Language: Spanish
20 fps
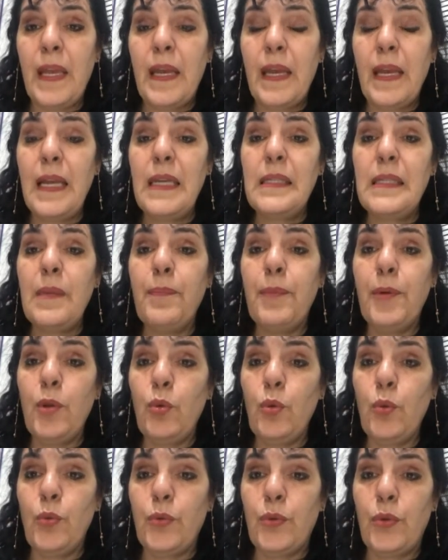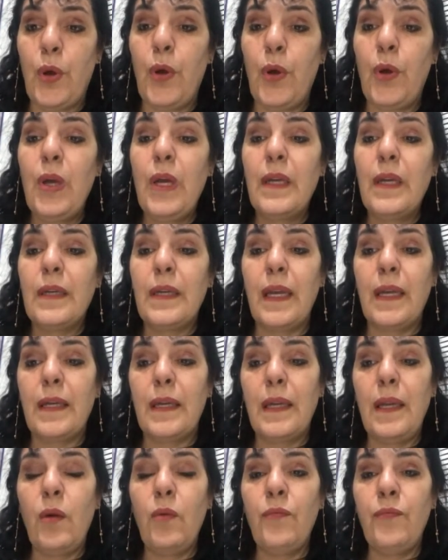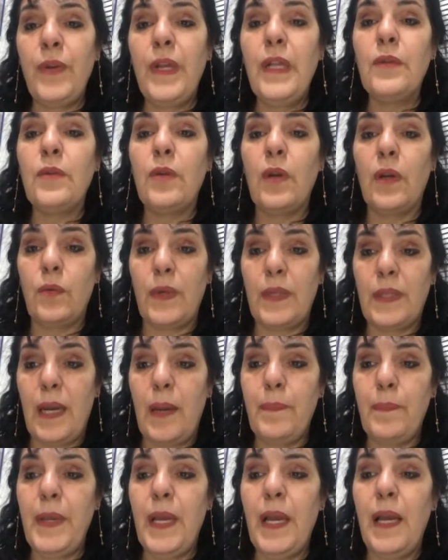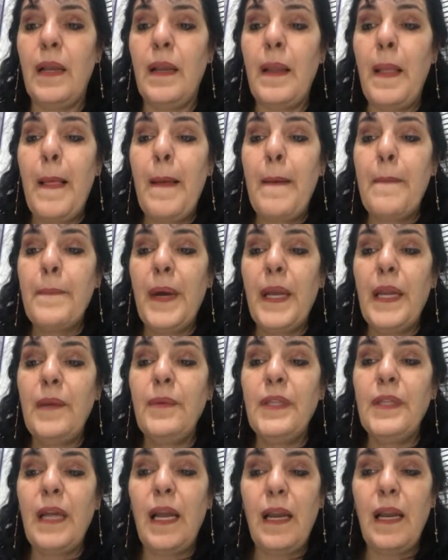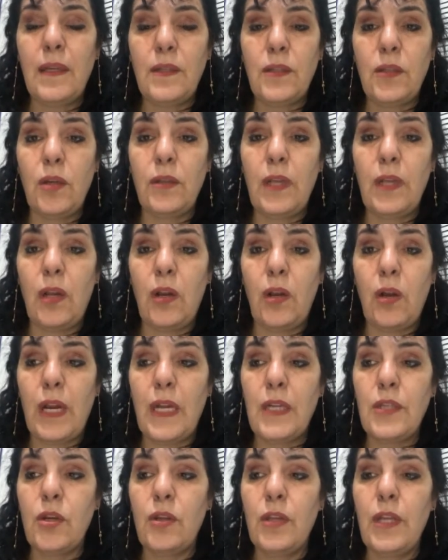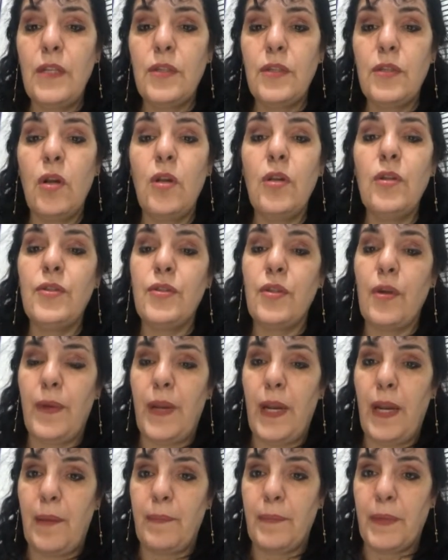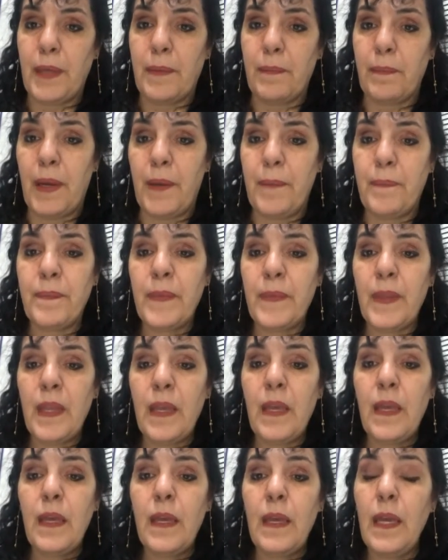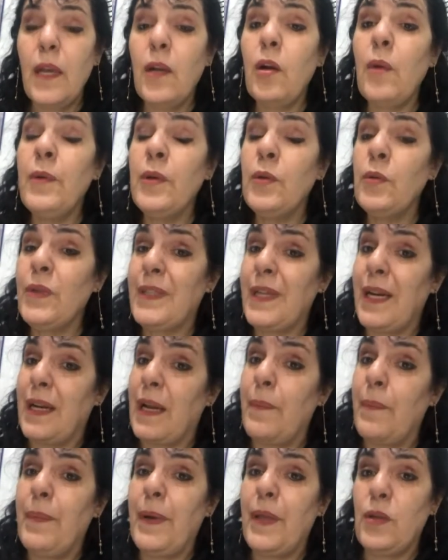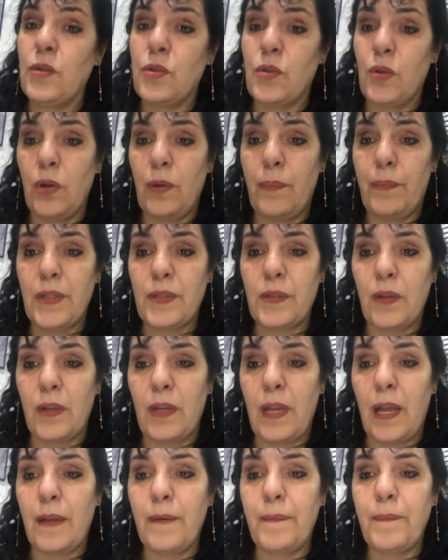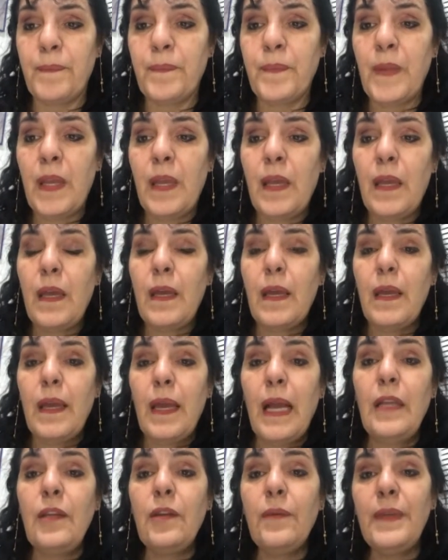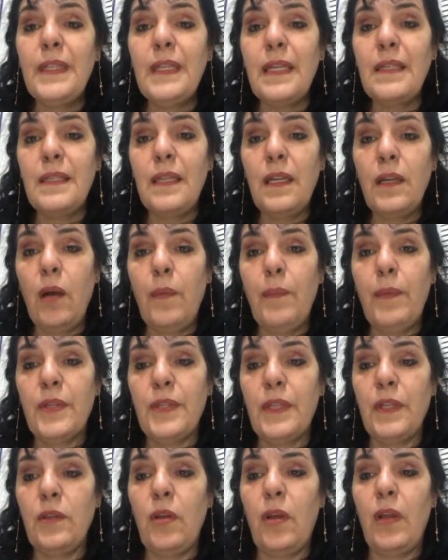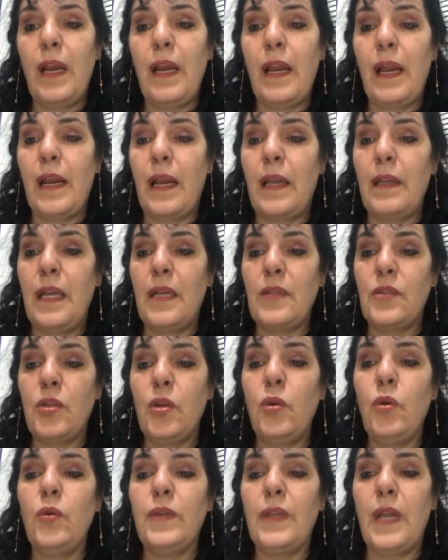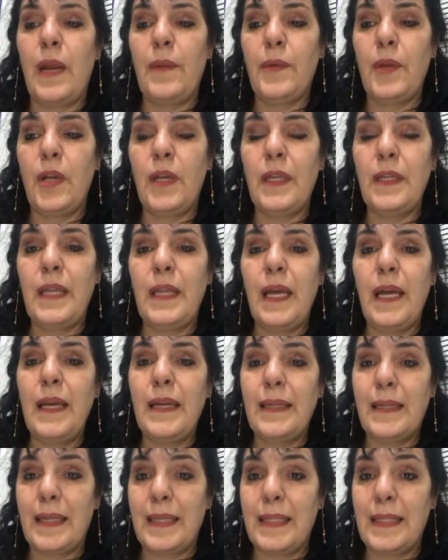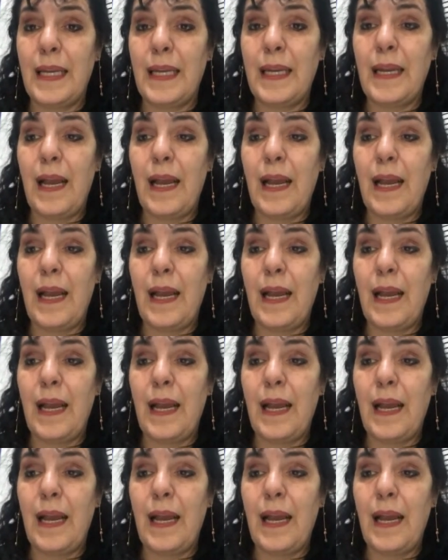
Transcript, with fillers: ese producto que crea un filtro en nuestra piel para evitar la acción de los rayos del sol sobre la misma. Es como nuestra capa de ozono personal. El 95% de la radiación ultravioleta que llega a